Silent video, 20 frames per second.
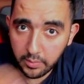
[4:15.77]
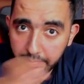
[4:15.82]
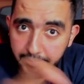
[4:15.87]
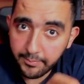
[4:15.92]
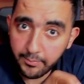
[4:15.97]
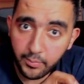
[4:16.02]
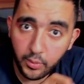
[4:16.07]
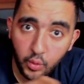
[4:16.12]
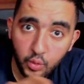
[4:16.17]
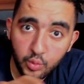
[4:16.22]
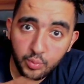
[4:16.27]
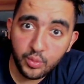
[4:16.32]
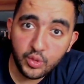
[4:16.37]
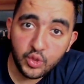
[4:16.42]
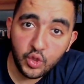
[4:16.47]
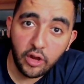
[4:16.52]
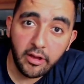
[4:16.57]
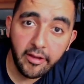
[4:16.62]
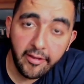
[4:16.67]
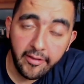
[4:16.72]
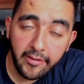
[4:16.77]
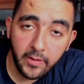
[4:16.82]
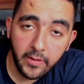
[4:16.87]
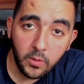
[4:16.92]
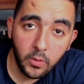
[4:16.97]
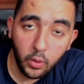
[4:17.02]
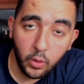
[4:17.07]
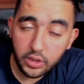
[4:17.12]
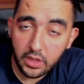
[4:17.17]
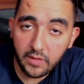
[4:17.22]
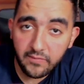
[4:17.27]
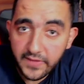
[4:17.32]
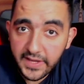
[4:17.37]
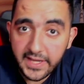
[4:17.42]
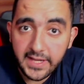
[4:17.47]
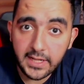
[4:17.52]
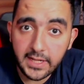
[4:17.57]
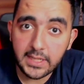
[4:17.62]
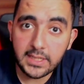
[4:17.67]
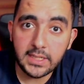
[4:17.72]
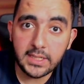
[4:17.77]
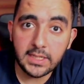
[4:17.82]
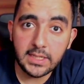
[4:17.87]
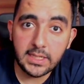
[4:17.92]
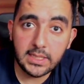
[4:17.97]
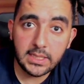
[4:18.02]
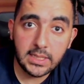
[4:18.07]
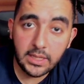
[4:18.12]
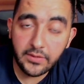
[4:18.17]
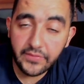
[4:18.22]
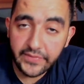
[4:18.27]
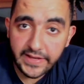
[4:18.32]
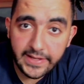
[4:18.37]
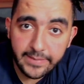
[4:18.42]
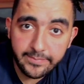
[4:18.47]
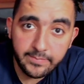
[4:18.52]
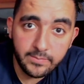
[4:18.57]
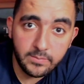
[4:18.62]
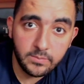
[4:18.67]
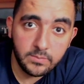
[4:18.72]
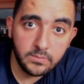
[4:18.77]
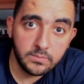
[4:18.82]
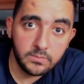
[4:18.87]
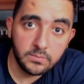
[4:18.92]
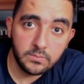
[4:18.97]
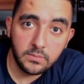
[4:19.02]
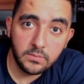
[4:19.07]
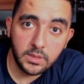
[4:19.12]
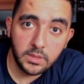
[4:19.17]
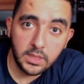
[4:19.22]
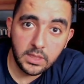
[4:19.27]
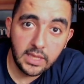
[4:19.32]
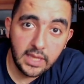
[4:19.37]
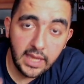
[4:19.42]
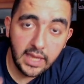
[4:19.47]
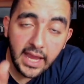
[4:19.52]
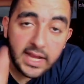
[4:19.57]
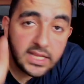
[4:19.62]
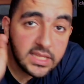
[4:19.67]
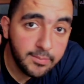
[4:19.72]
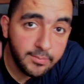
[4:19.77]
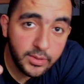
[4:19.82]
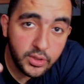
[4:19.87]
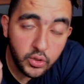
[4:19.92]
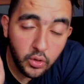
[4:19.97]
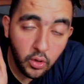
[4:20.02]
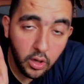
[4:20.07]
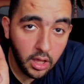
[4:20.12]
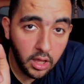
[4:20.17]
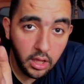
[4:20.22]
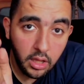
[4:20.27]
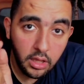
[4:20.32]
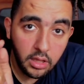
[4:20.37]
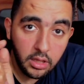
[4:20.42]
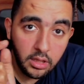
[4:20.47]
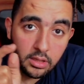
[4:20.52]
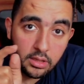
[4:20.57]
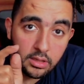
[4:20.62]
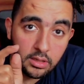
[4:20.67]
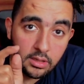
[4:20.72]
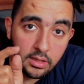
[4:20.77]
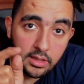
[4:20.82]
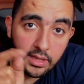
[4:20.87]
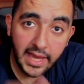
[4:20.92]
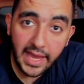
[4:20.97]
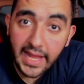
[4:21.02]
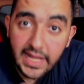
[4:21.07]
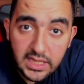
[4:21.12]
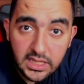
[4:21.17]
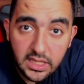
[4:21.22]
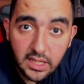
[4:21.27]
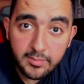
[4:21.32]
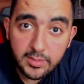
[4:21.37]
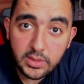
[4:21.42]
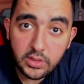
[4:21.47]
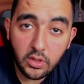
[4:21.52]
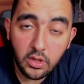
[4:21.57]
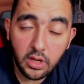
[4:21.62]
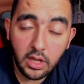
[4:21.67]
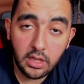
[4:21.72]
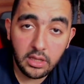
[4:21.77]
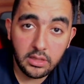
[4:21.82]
بنود بسرعه خد الفكره افهم اكتب بسرعه انتج بسرعه